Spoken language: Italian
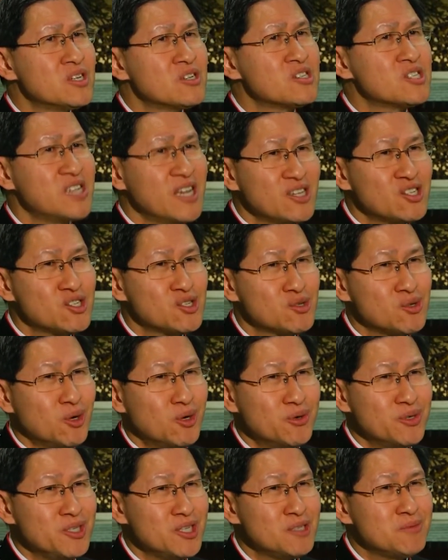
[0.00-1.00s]
Tagla ha detto
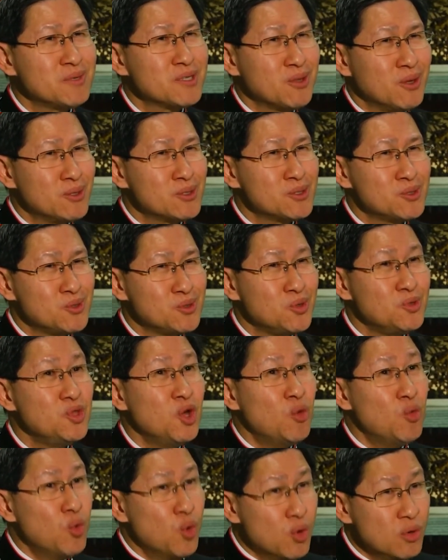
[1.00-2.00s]
che
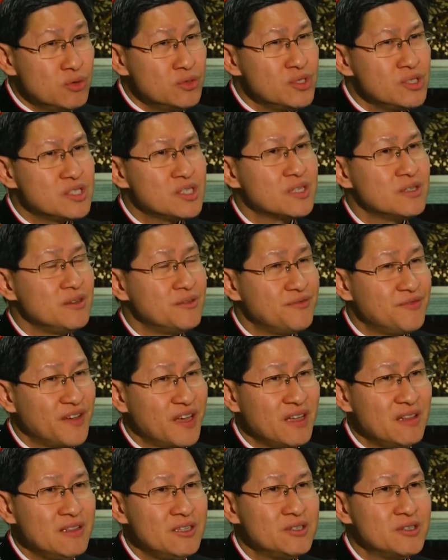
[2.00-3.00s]
misericordia significa
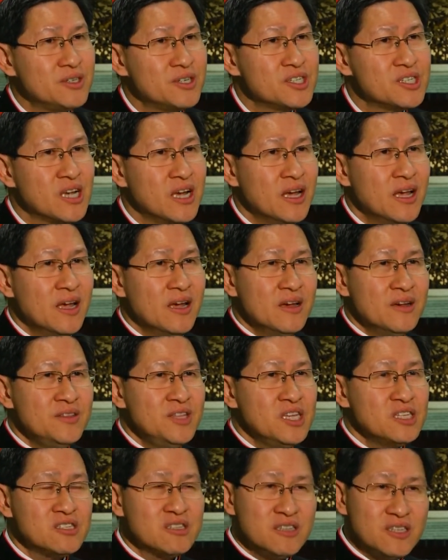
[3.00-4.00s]
rivedere la propria
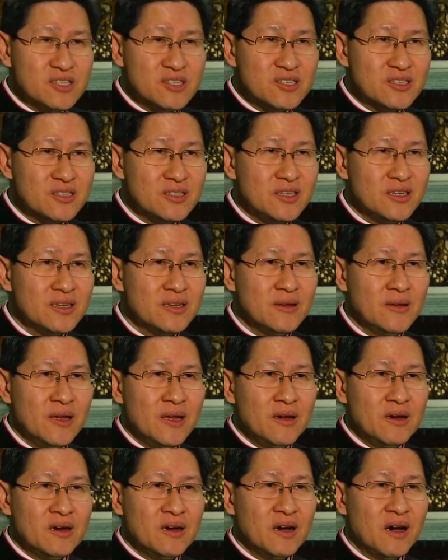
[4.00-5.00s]
vita nell'ottica della
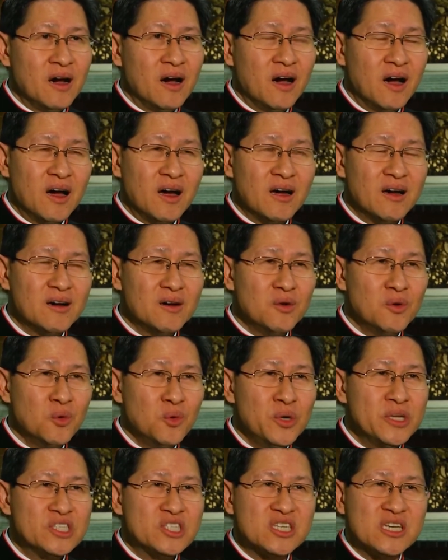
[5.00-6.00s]
condivisione di
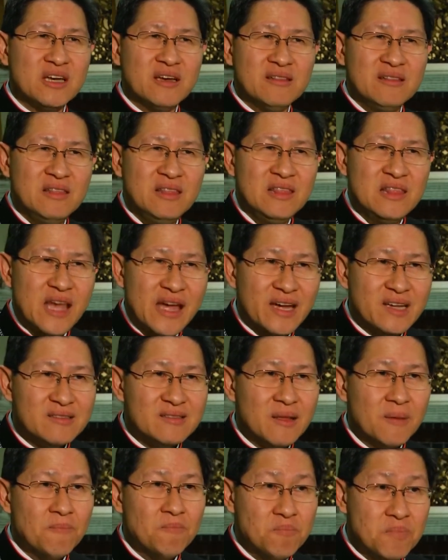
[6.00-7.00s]
una equa
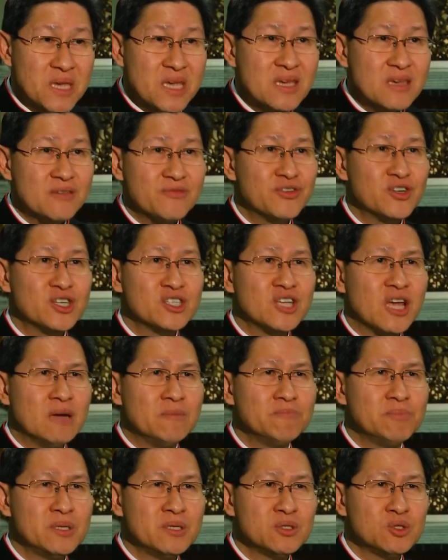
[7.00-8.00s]
distribuzione delle
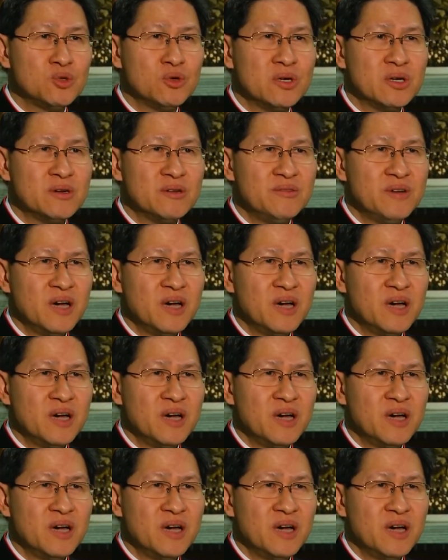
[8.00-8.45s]
ricchezze.